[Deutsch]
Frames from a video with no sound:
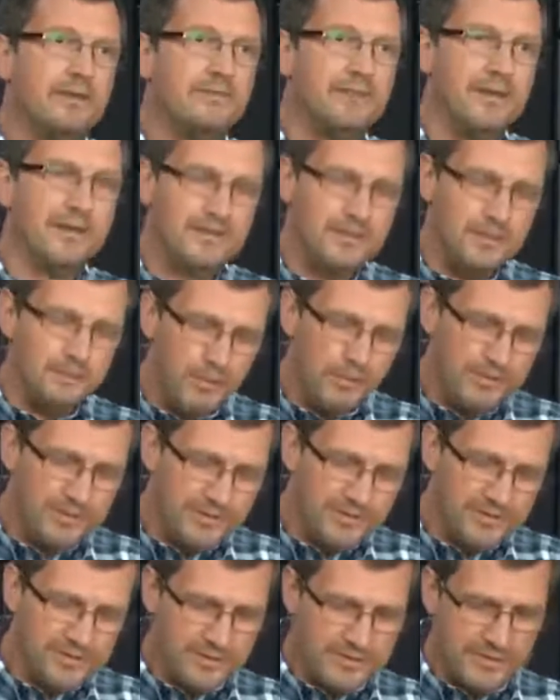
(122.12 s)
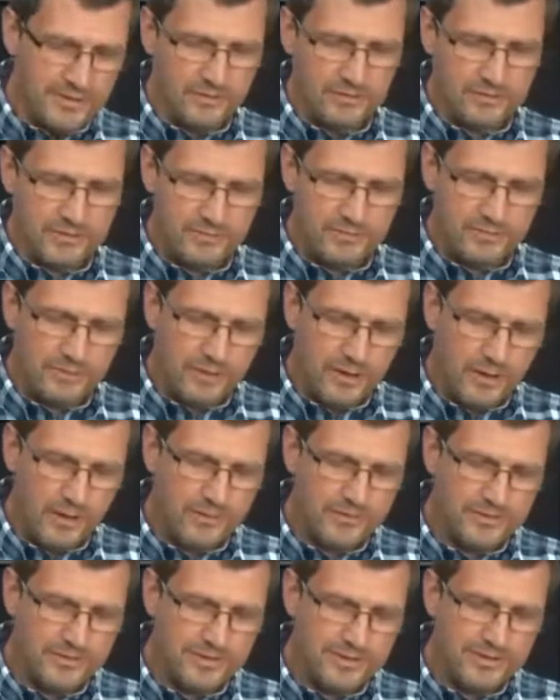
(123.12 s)
Während die Bundesregierung davon
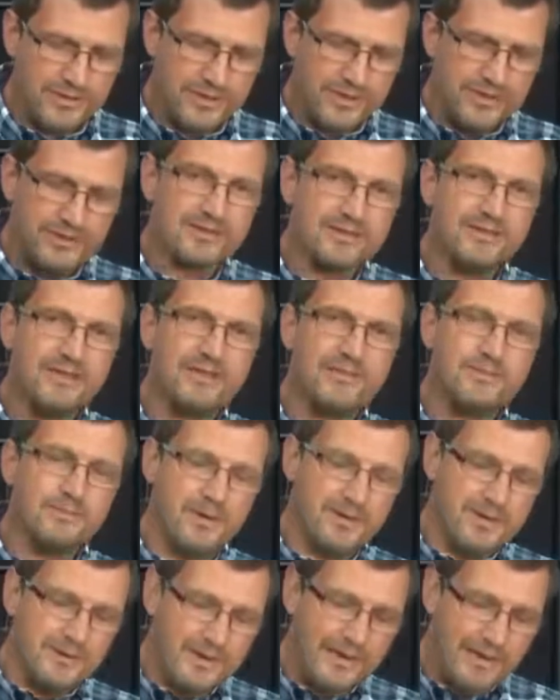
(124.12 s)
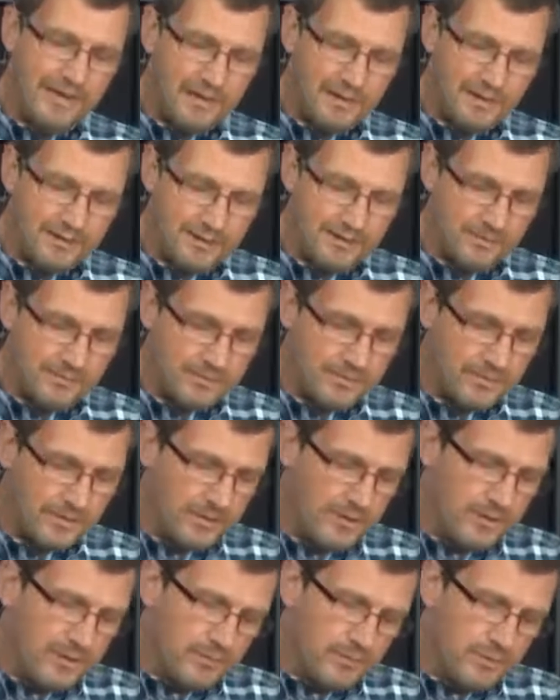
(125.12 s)
ausgeht, dass erst bei längerem
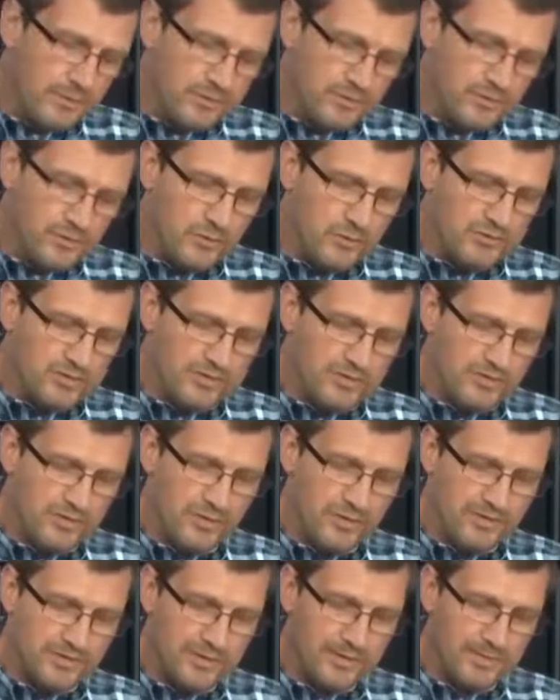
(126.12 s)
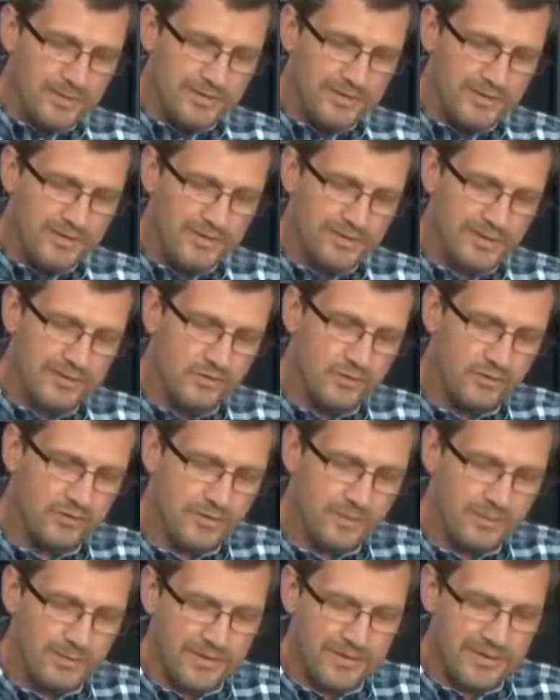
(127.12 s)
Bezug des Kurzarbeiter, der
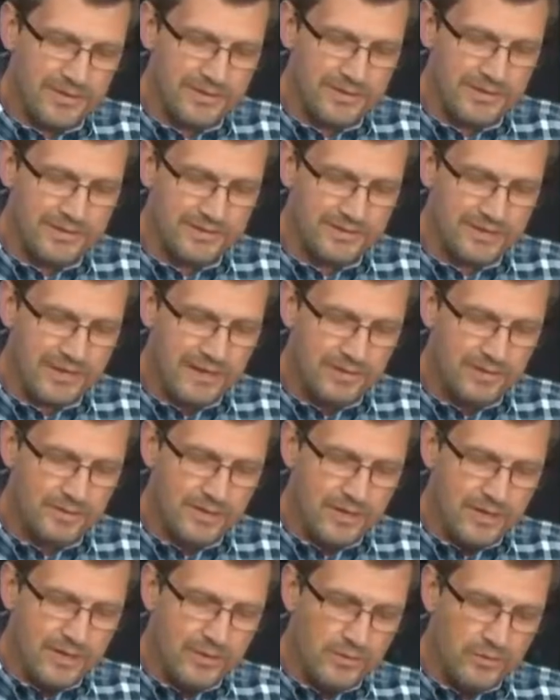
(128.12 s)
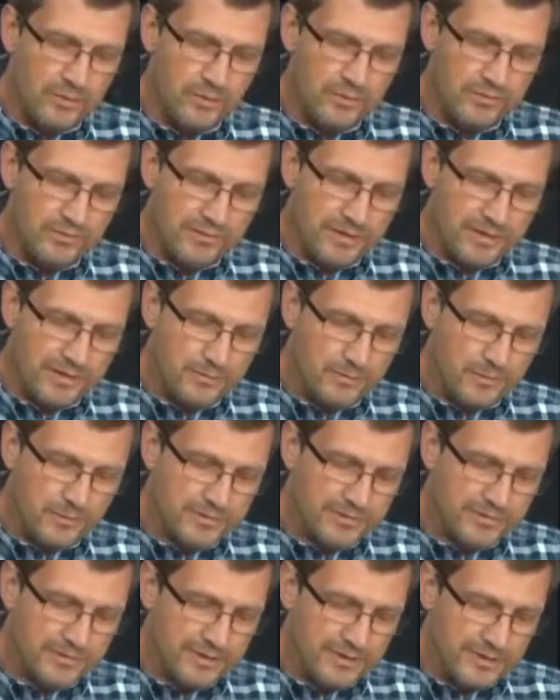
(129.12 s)
Kurzarbeitergeldzahlung erhöht werden
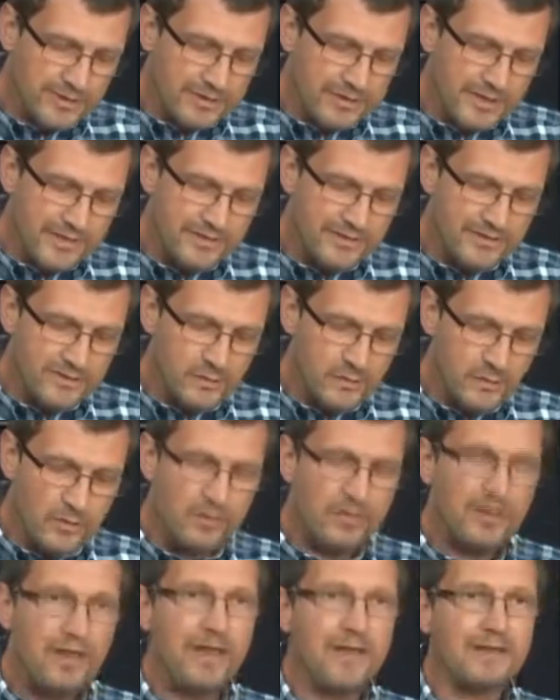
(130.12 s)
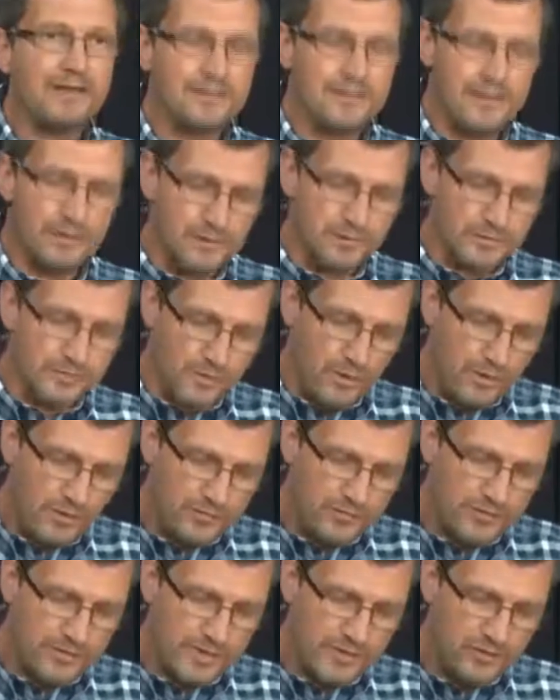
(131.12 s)
muss, da sich die Rücklagen der
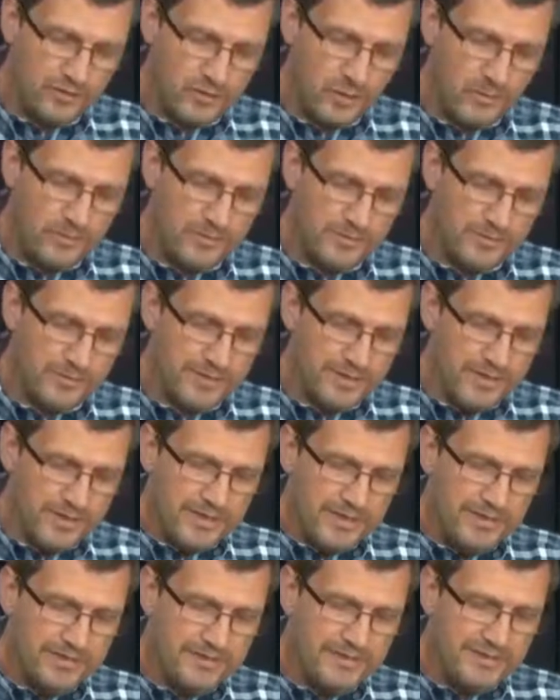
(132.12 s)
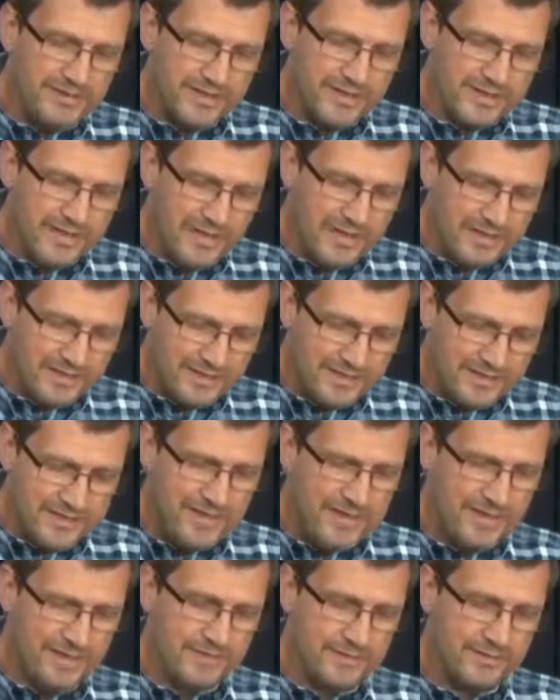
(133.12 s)
Betroffenen erschöpfen, ist die
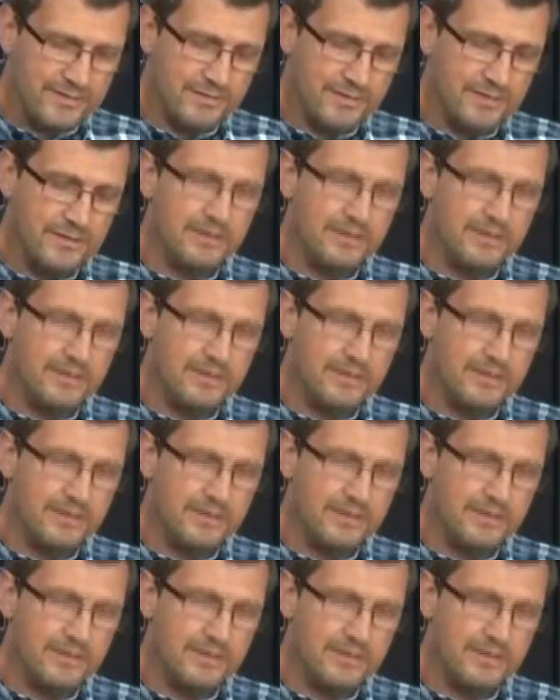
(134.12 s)
Realität